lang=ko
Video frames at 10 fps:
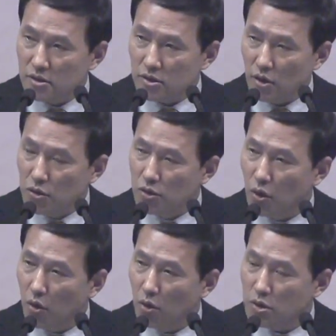
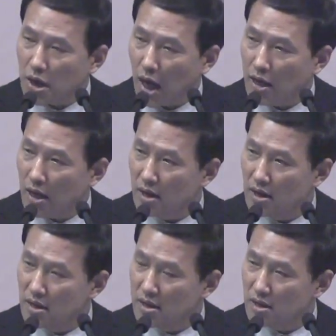전도자의
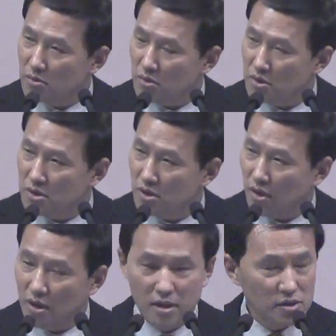일기는 좀
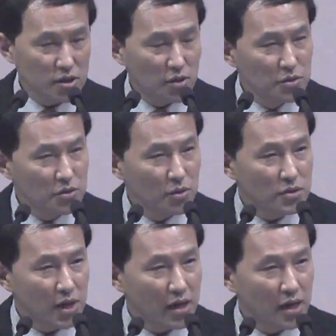그렇죠.
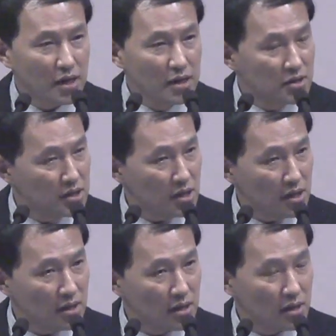전도자의
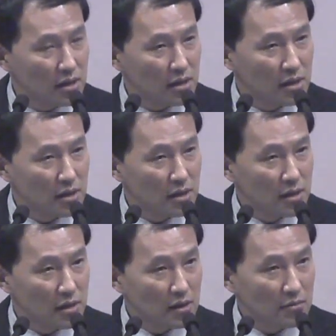일지?
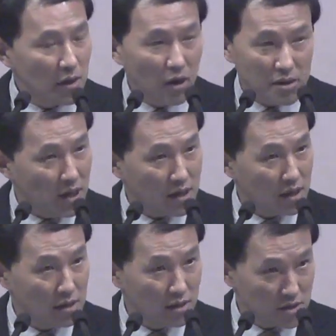뭐
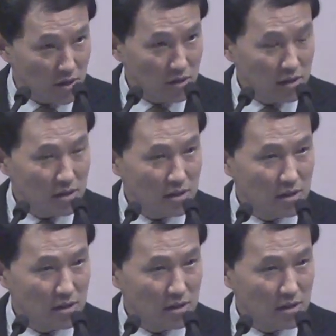언약의 여정?